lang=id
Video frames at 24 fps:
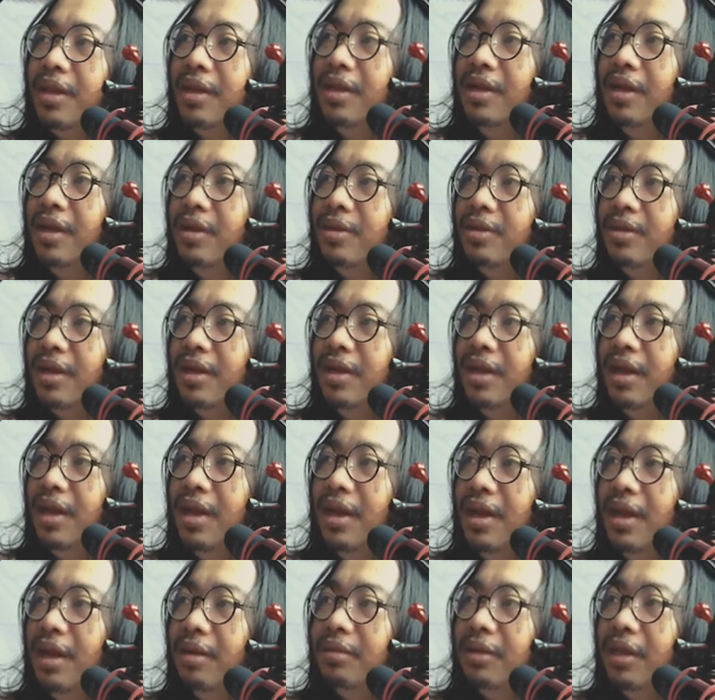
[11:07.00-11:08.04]
Jadi harus
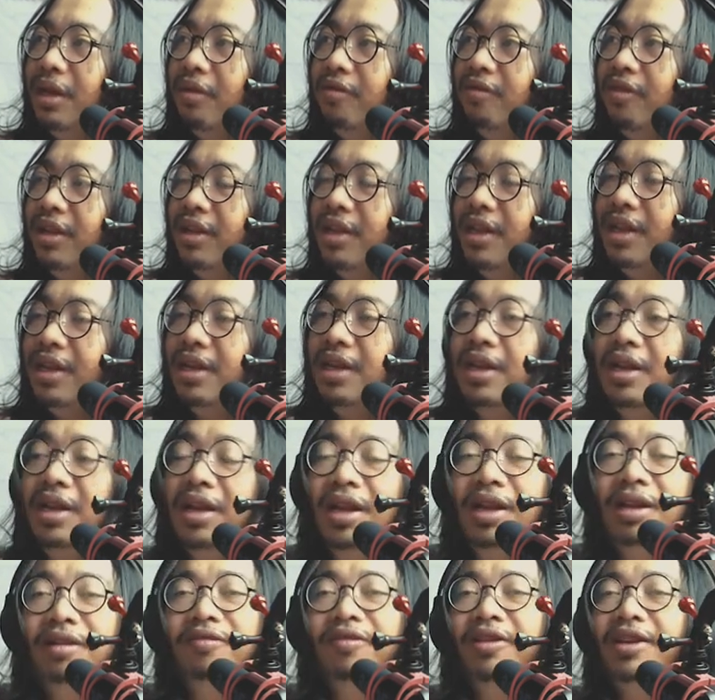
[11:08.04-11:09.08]
ada After Effects-nya
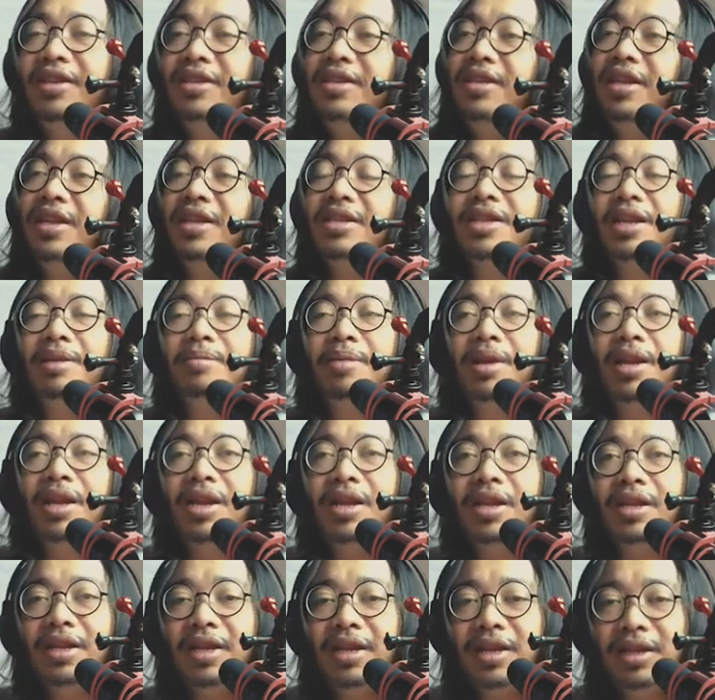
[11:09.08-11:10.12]
dengan versi yang sama
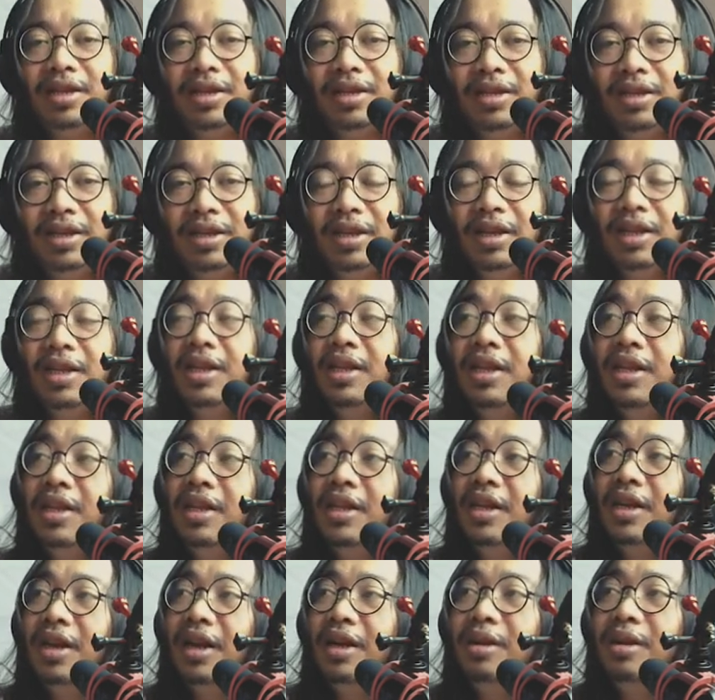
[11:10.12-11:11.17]
ya. Jadi
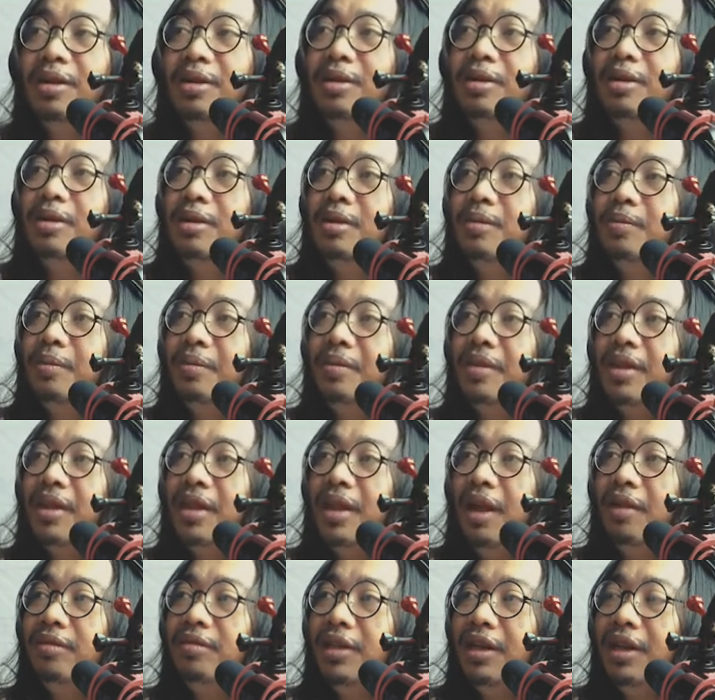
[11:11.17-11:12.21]
kalau
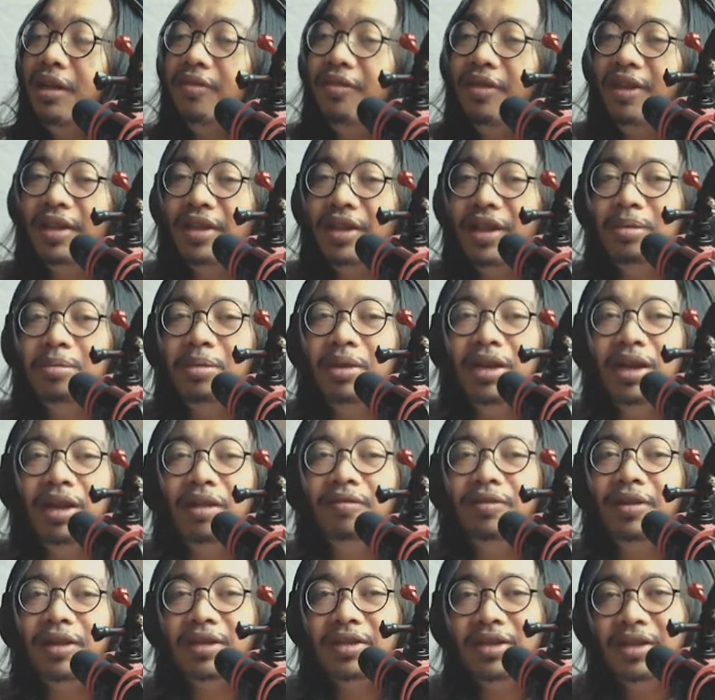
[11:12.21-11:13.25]
After Effects-nya beda
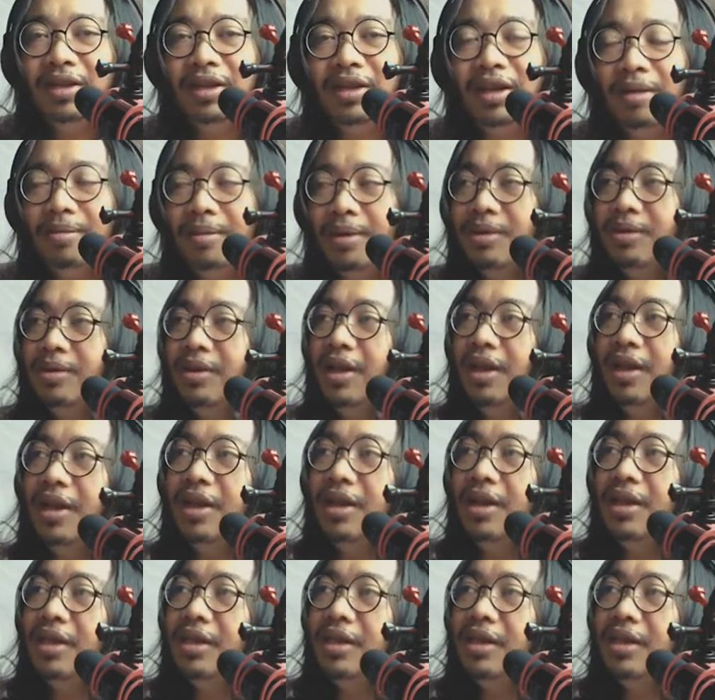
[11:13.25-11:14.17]
versi nggak mau deh.